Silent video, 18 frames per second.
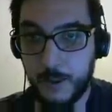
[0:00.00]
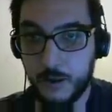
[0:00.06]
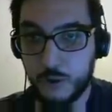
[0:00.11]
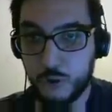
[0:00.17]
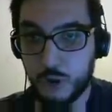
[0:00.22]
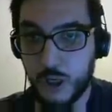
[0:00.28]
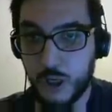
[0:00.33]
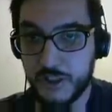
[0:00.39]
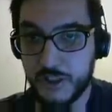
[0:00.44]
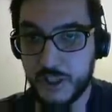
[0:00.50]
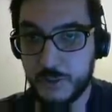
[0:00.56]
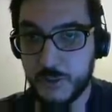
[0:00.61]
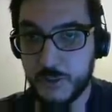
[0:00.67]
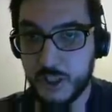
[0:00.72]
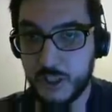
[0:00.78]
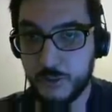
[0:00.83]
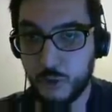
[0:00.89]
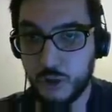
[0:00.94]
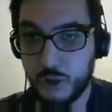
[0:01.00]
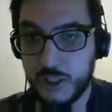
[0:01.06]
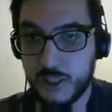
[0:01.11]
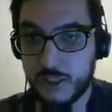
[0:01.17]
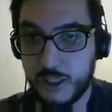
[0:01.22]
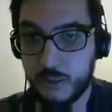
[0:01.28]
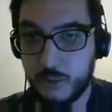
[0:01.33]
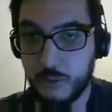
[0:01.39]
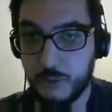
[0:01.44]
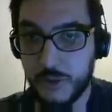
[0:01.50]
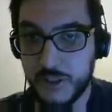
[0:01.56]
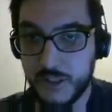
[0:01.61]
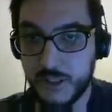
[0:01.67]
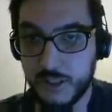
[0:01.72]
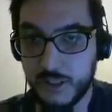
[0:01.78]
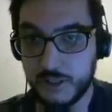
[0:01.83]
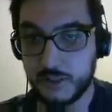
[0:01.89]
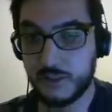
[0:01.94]
Şu an rakipte kime odaklanmam en
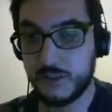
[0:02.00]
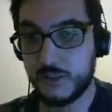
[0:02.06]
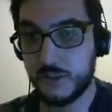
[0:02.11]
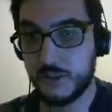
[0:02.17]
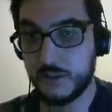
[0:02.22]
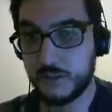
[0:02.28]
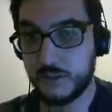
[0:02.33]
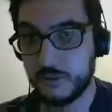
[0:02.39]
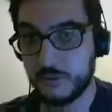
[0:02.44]
sağlıklısı?